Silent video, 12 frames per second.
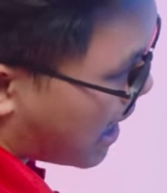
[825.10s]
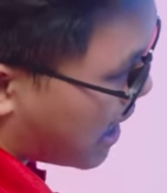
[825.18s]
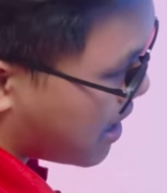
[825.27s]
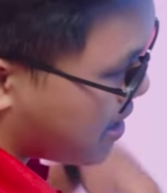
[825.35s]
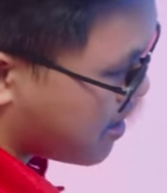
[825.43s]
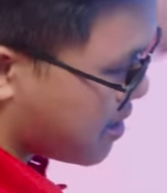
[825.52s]

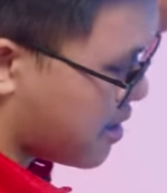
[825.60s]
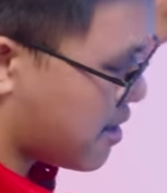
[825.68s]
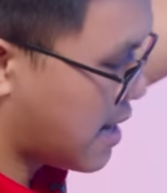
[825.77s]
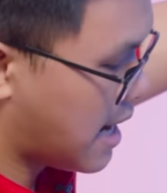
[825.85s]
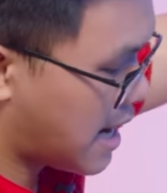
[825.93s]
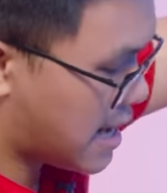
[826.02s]
là
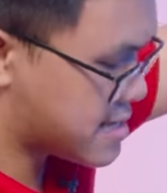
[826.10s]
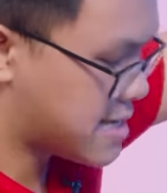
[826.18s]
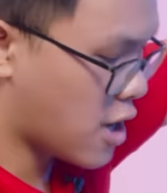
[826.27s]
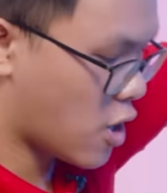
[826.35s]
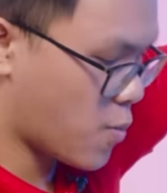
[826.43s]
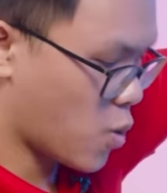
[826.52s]
đây là
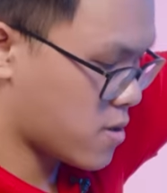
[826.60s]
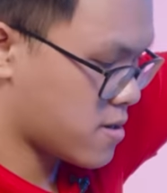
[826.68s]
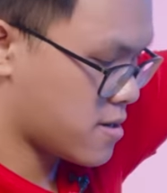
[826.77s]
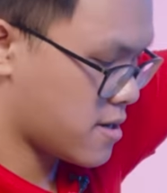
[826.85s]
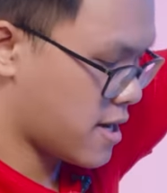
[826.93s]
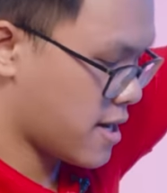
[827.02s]
slot một
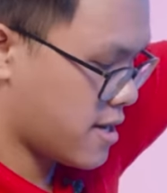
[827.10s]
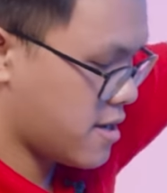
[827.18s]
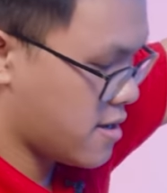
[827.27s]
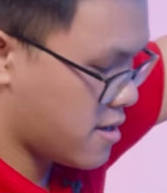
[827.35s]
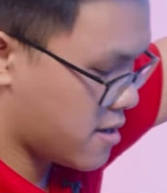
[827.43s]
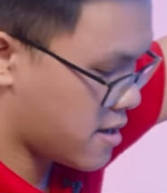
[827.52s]
đây
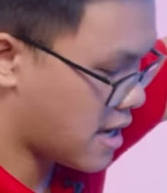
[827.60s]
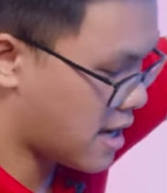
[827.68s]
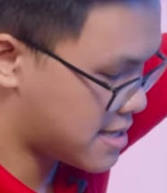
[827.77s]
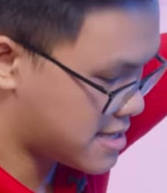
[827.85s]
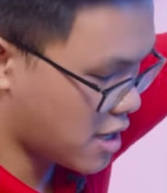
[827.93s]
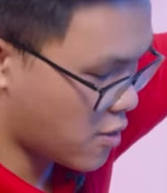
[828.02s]
đây
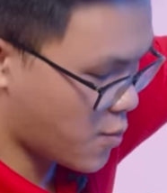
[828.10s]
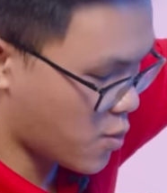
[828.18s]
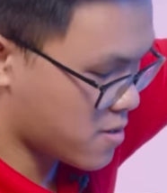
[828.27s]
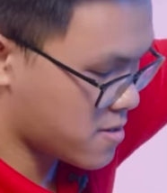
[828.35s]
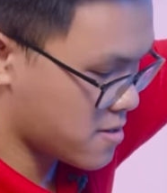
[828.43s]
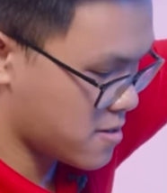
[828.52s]
là slot
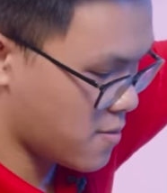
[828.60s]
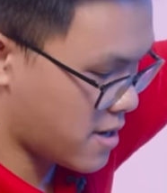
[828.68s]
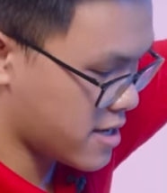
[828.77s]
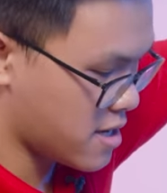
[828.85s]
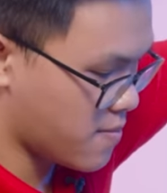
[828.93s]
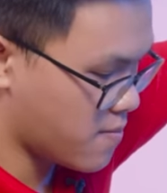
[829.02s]
một ok
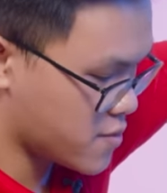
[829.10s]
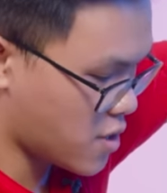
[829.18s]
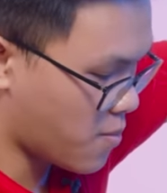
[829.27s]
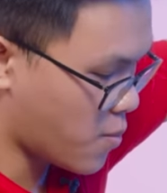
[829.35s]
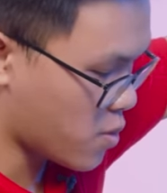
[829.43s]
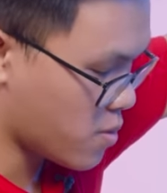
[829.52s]
chưa
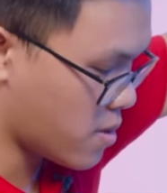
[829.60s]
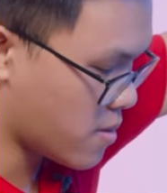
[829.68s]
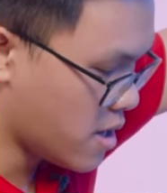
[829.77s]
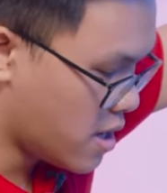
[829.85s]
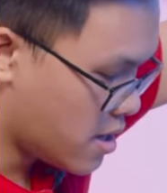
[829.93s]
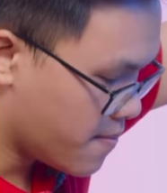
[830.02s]
slot một đúng
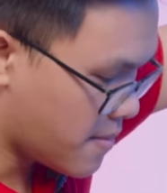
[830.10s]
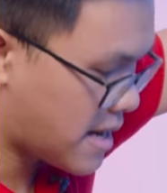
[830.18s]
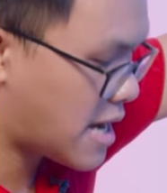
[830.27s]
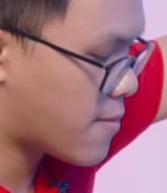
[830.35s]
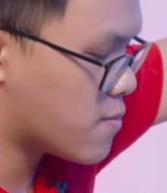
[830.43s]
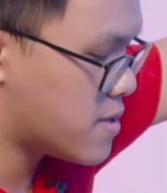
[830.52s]
không nếu
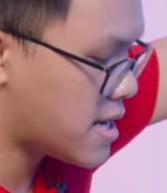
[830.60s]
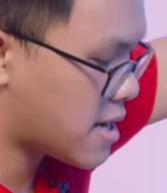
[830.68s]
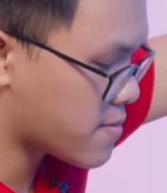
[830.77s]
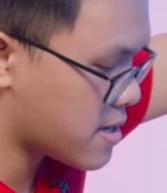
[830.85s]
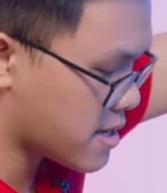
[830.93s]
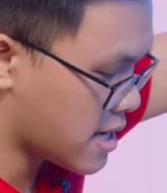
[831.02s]
anh em không thích
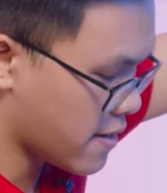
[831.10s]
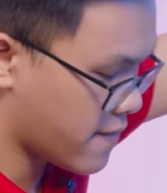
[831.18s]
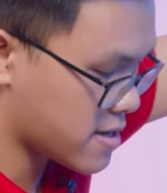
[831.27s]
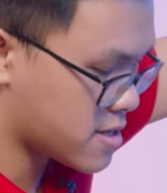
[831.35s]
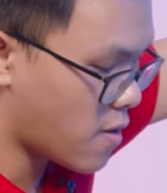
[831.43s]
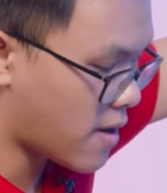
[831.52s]
em có thể đẩy
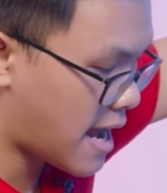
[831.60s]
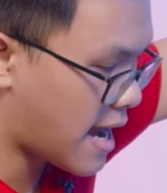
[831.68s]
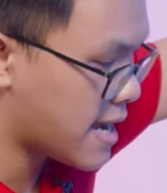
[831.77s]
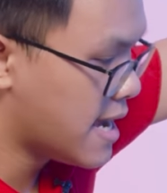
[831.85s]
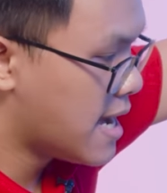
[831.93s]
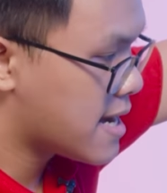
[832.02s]
vào slot
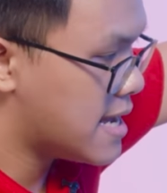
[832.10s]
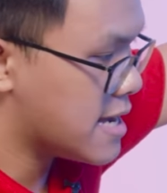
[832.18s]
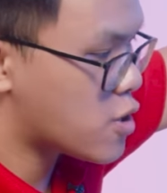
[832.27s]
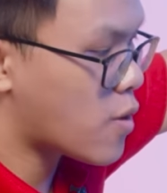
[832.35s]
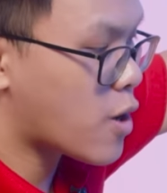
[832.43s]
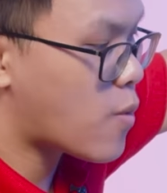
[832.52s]
2 để
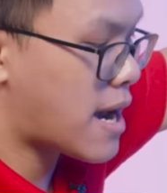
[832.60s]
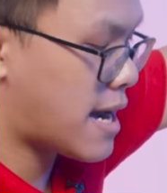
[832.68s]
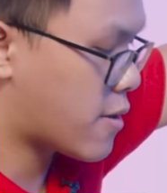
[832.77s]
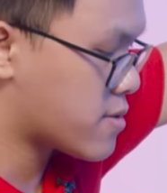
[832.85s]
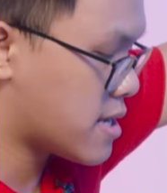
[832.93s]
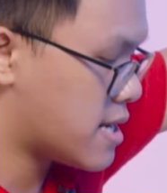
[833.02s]
cho cái quạt
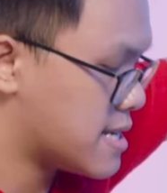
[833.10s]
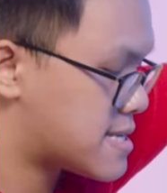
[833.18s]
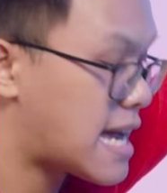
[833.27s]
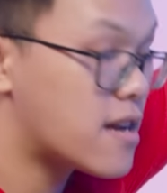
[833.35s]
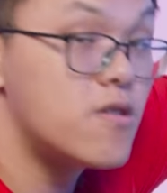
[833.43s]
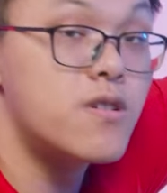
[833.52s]
này có thể đẩy
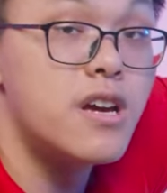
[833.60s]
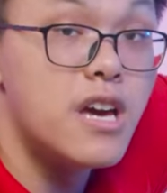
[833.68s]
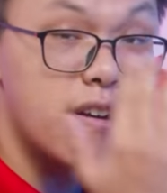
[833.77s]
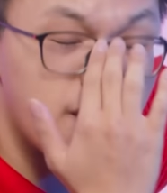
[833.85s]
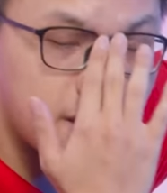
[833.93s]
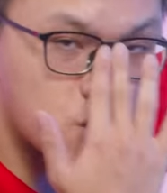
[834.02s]
sát hơn
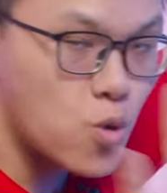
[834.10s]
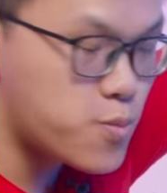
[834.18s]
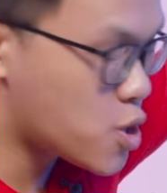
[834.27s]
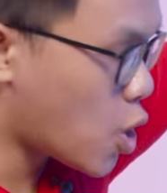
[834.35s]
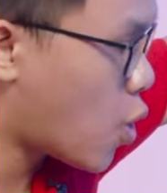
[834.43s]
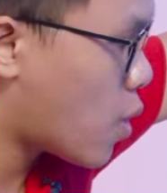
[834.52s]
và giúp
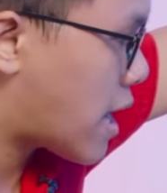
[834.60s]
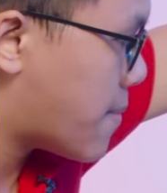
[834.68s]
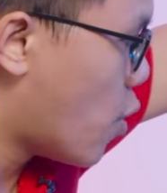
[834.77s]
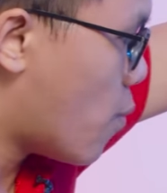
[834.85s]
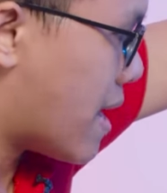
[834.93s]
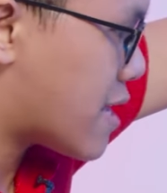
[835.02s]
cho cái
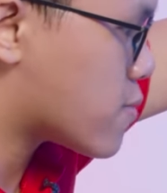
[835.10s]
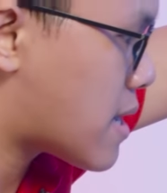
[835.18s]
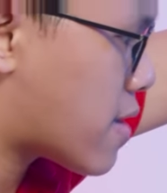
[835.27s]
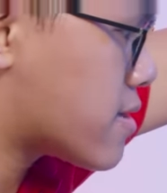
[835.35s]
bộ máy chúng ta